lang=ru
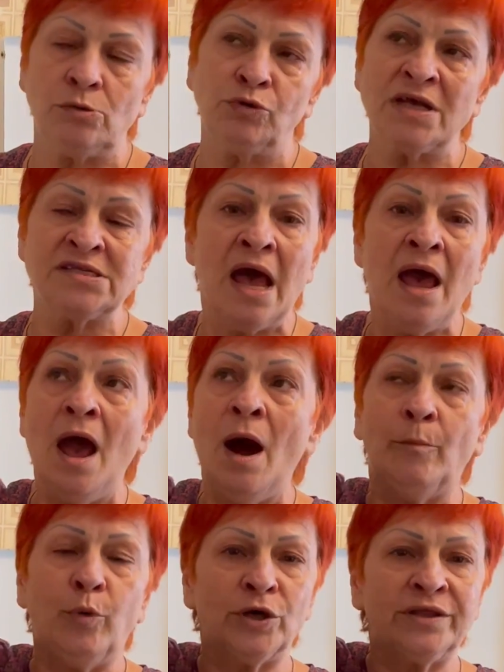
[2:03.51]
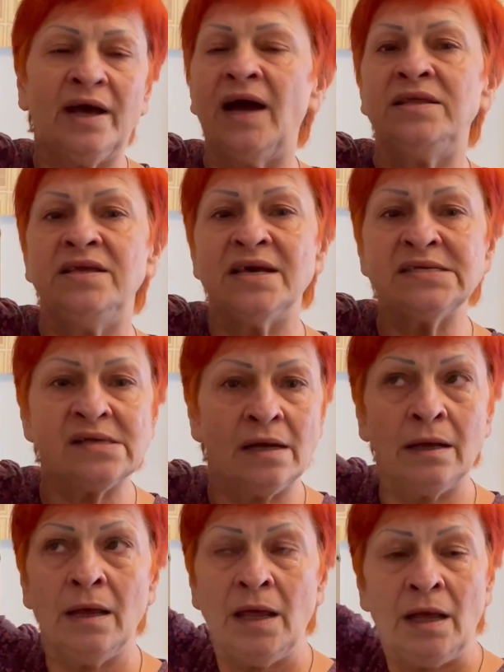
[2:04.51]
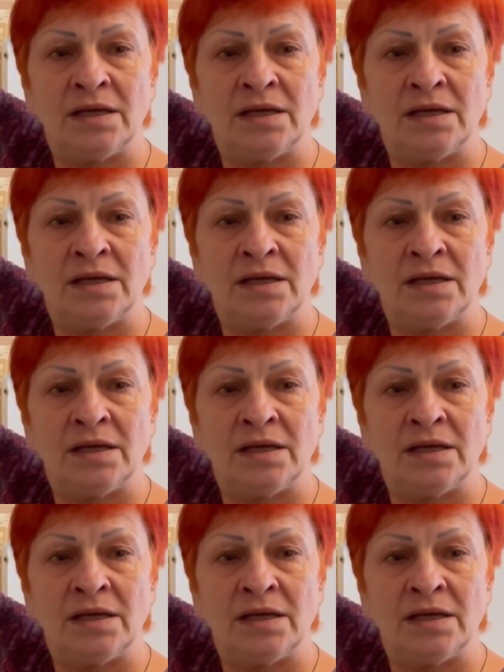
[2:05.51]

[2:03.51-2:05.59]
У нас порт Одесса,